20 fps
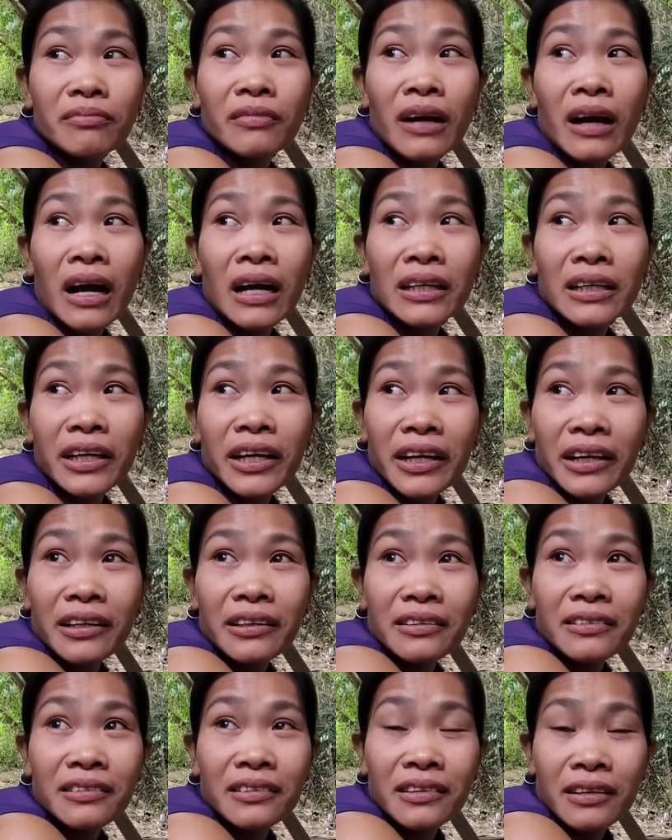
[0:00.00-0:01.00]
hangin
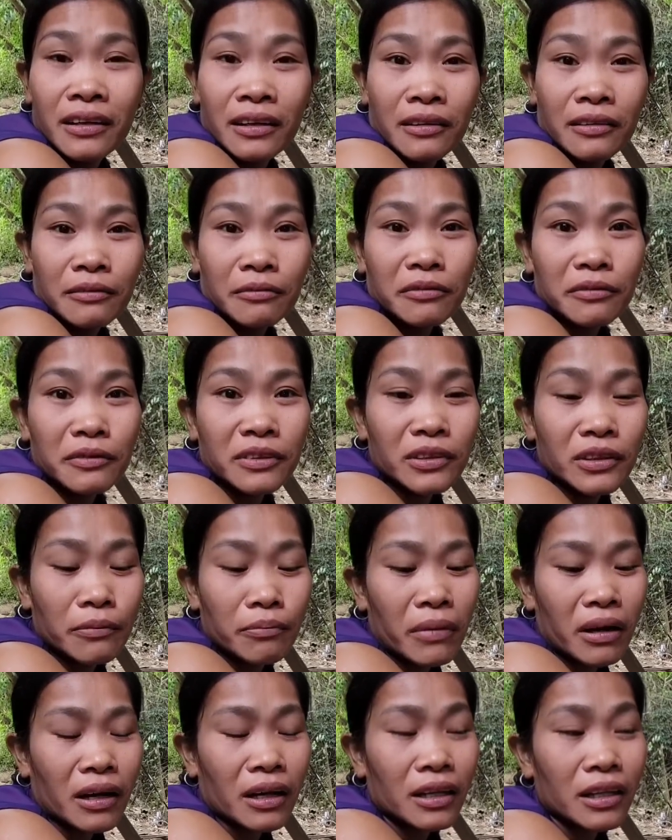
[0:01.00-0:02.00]
oh. ng
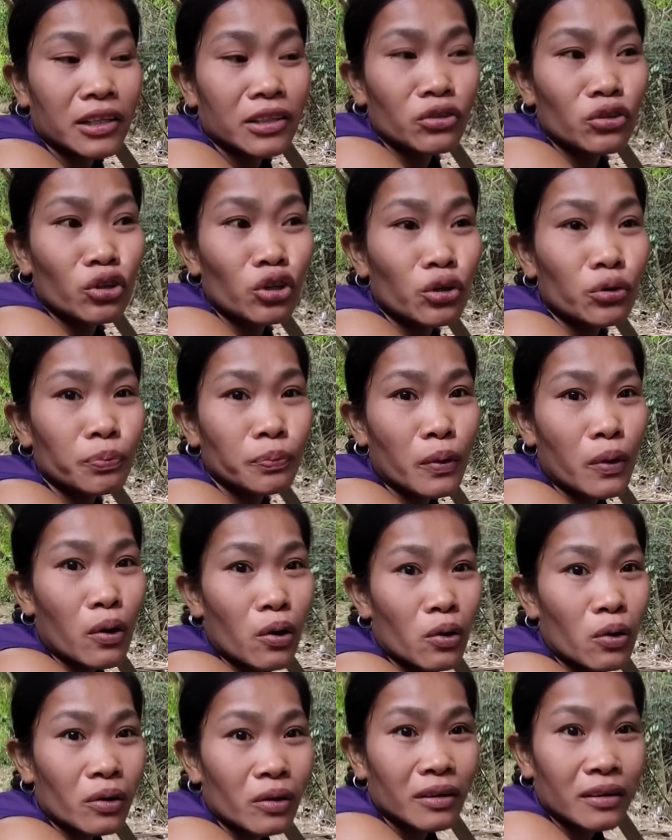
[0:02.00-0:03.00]
mga lindol
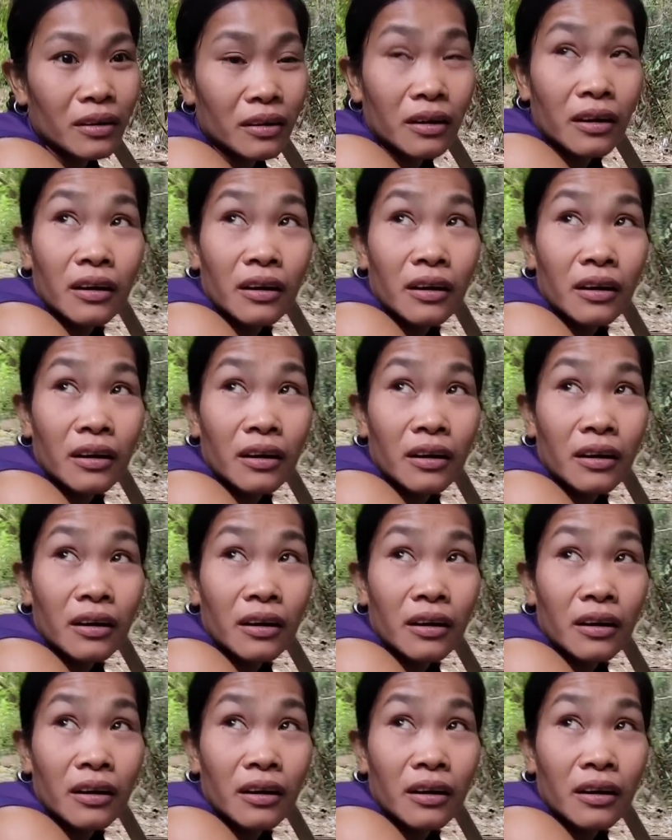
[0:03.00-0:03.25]
po oh.